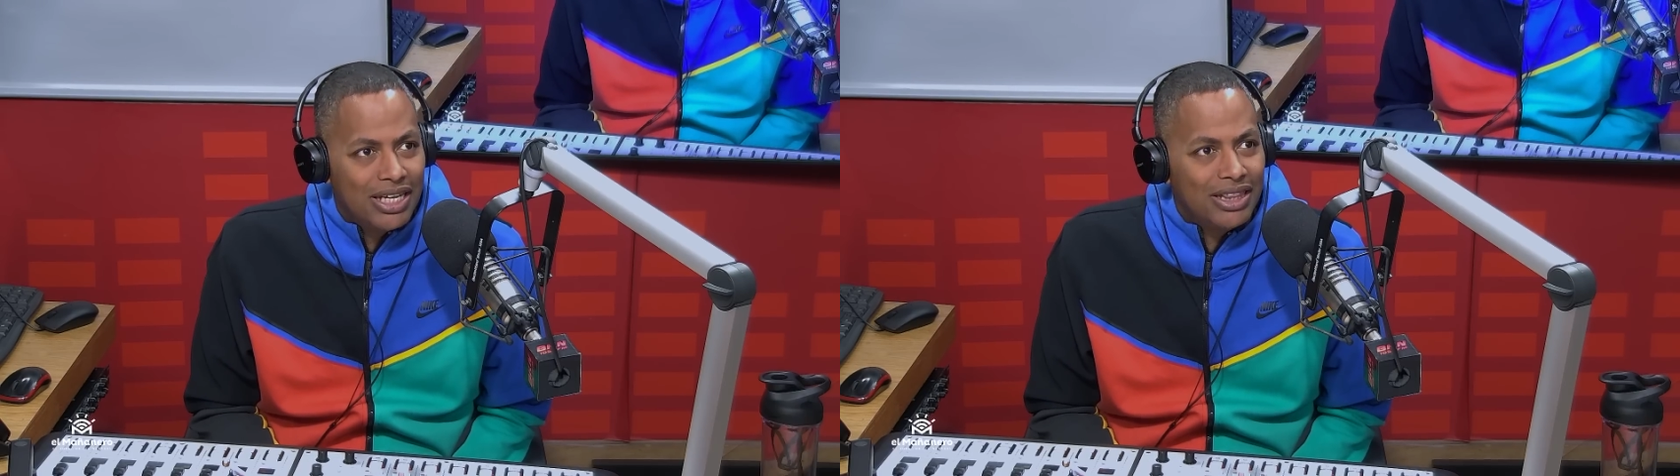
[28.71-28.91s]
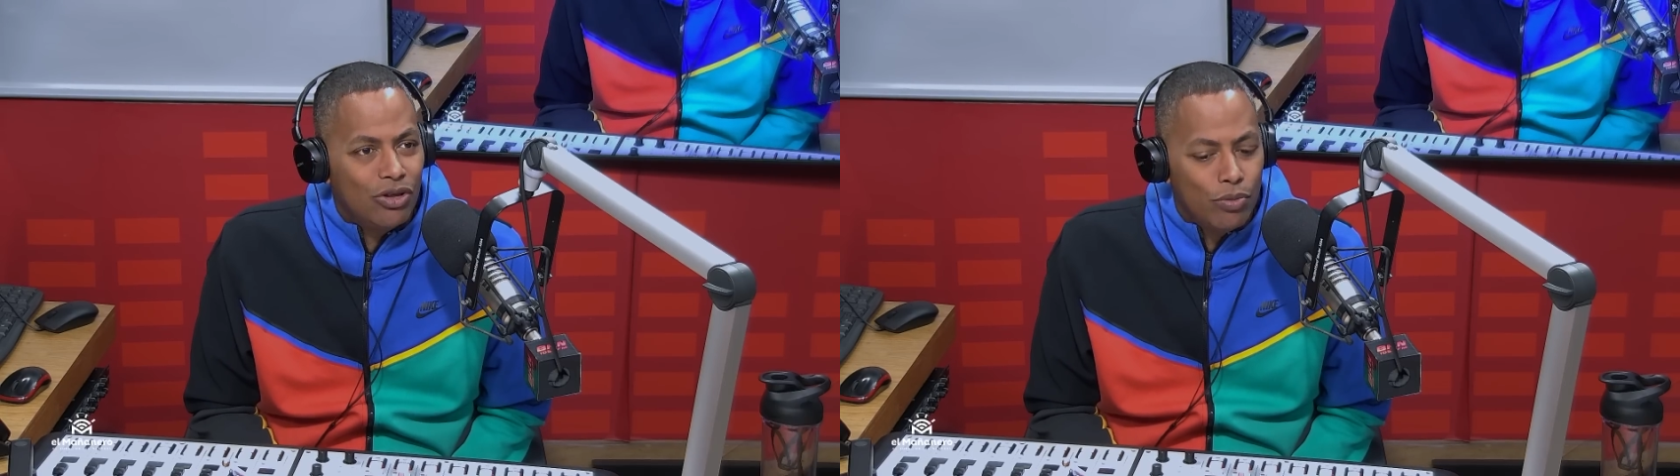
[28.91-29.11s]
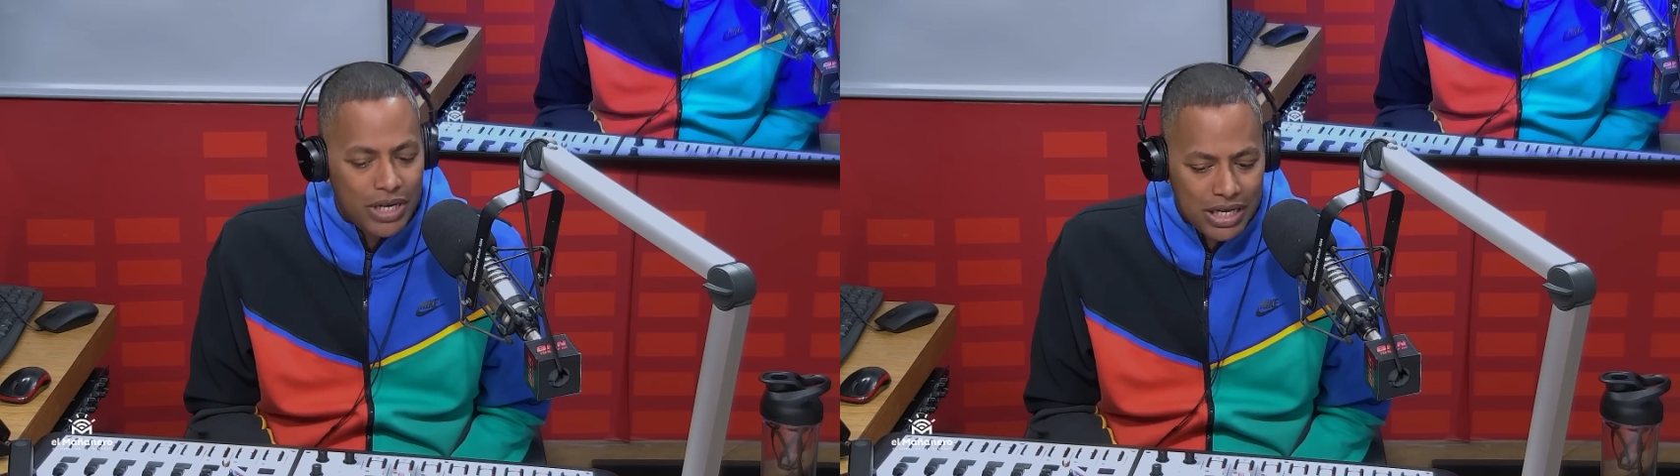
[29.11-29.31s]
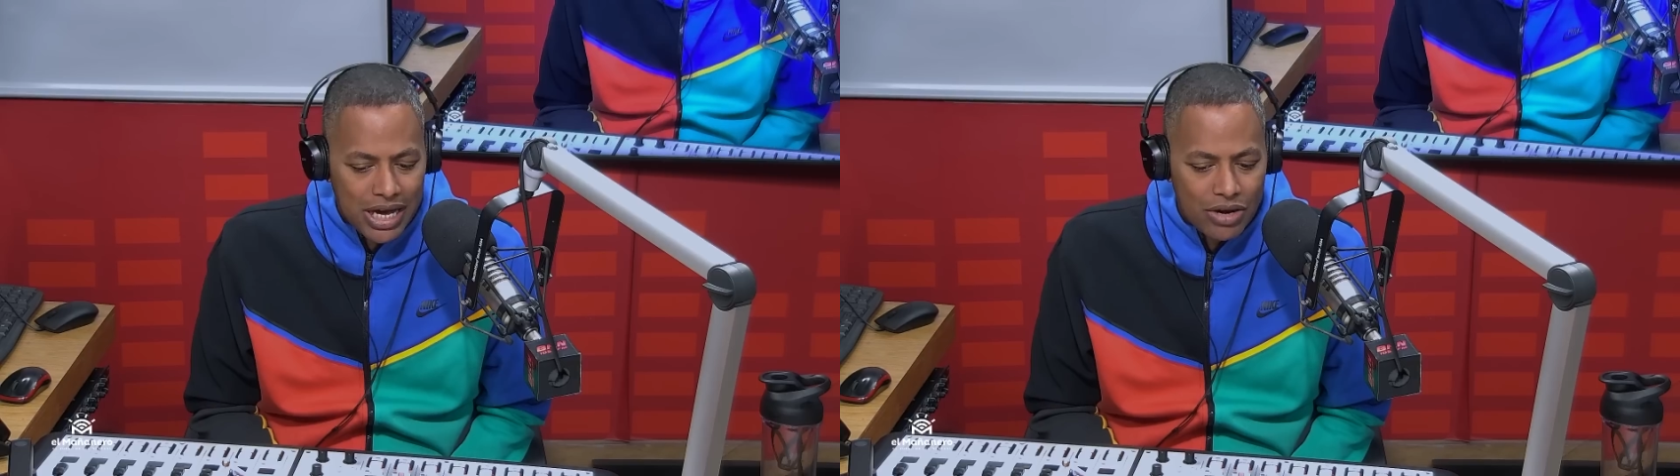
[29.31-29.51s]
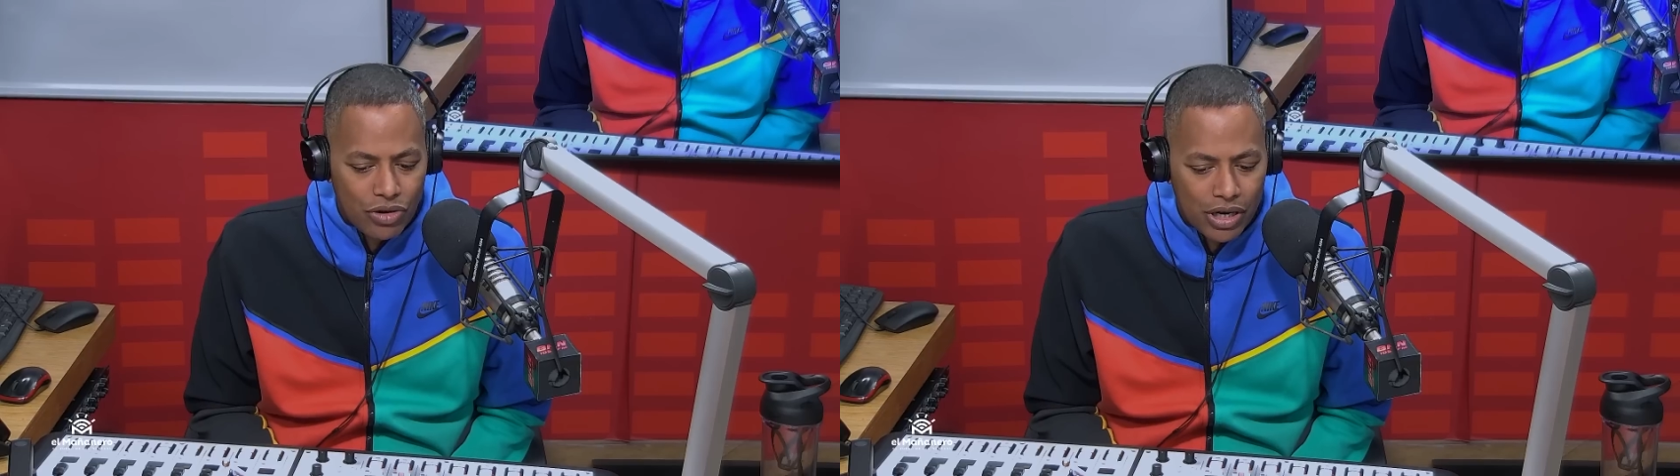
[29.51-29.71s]

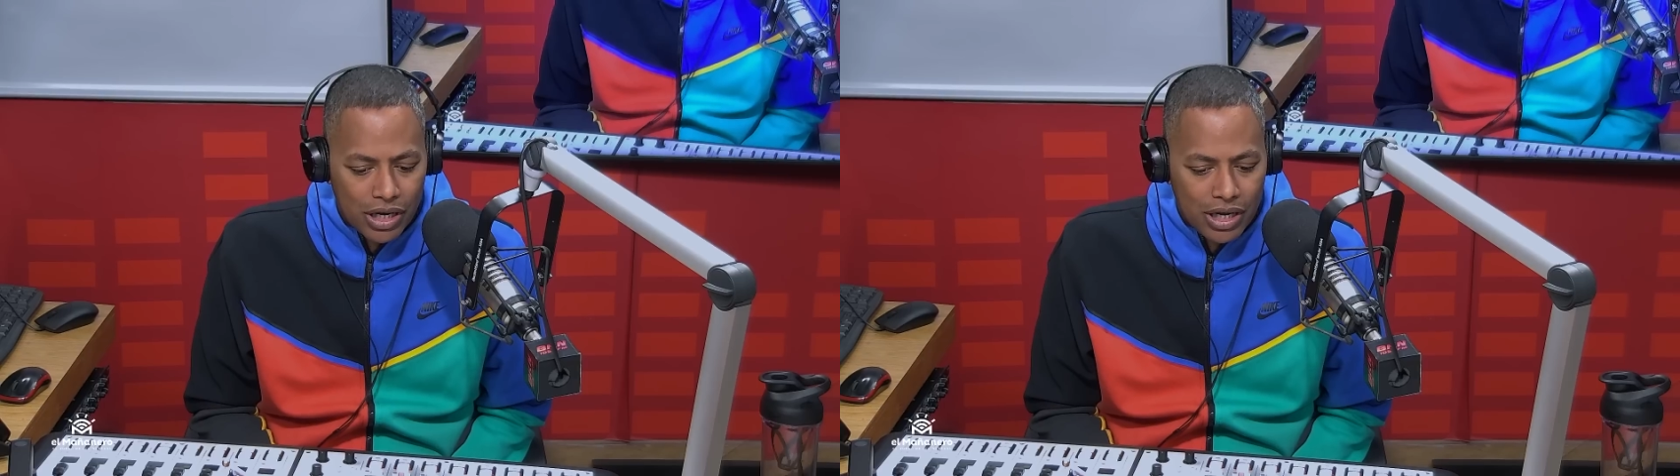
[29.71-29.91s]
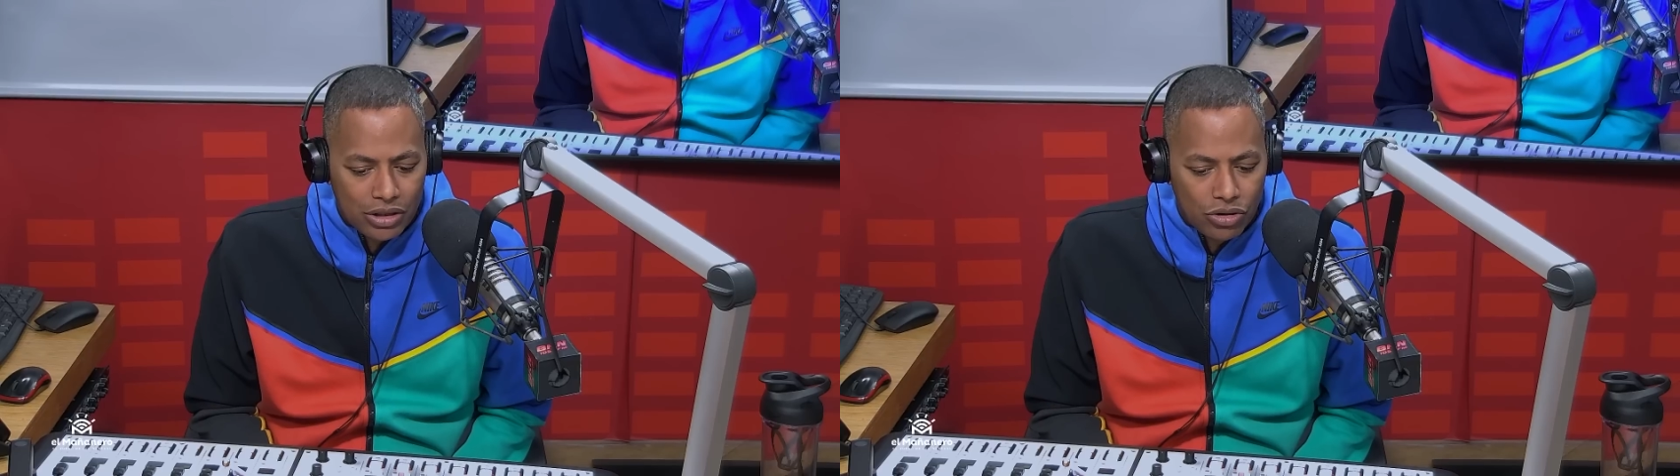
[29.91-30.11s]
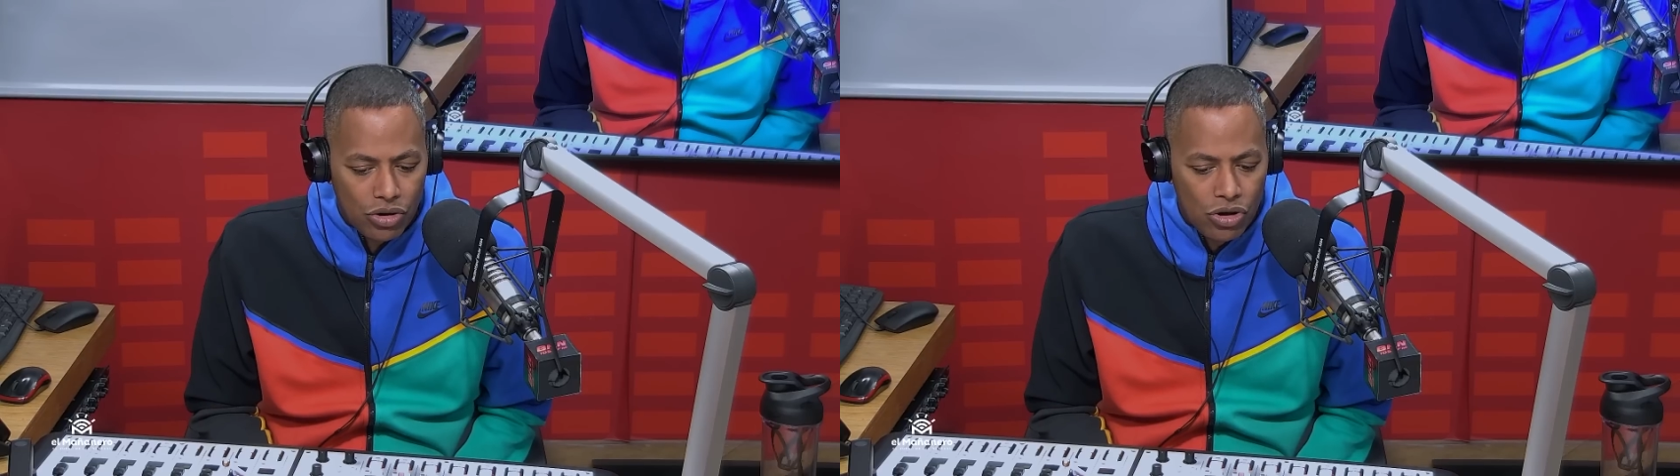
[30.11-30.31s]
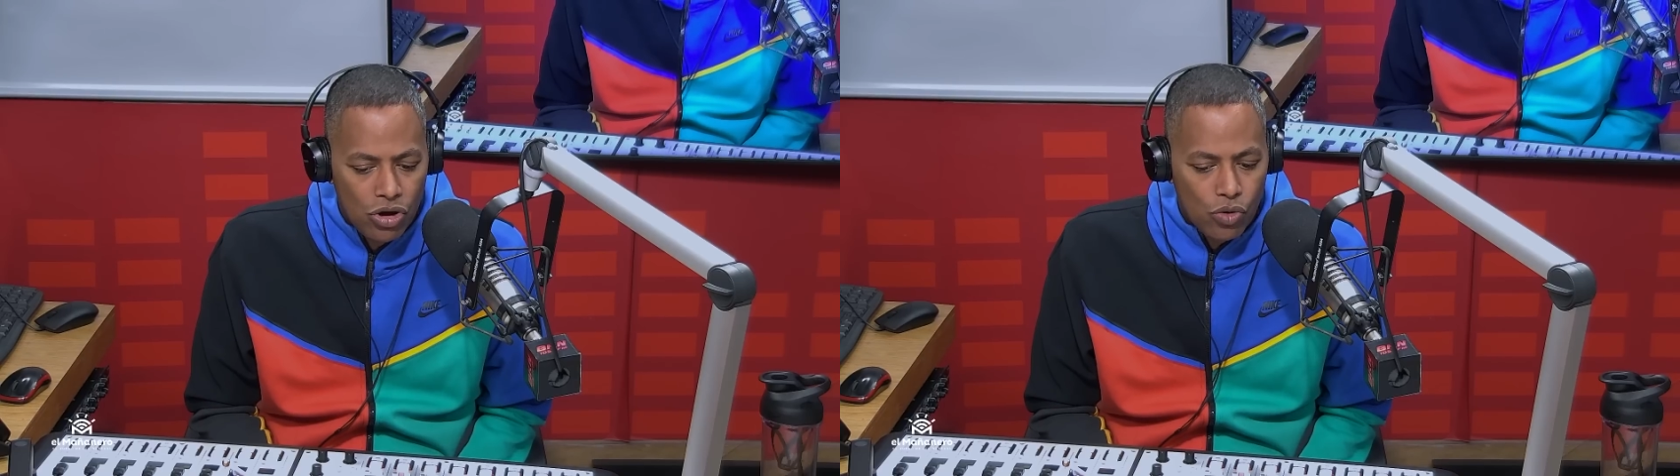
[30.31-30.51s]
dominicano que rescató